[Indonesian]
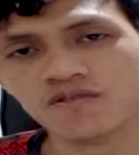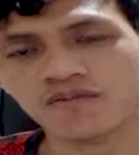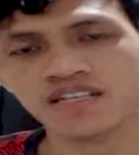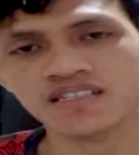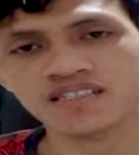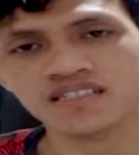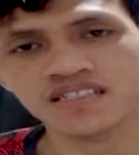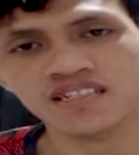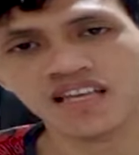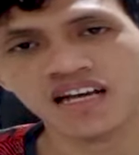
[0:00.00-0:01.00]

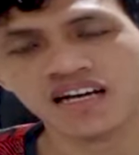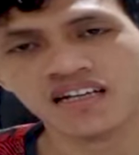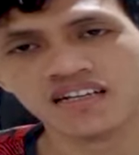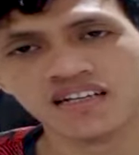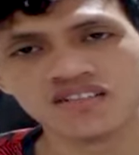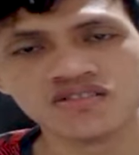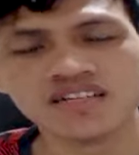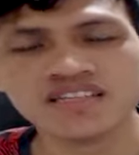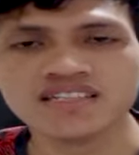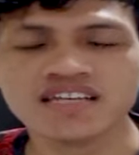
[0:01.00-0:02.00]
informasi yang
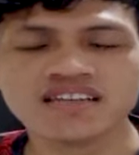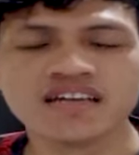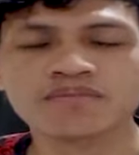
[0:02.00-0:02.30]
langsung ke intinya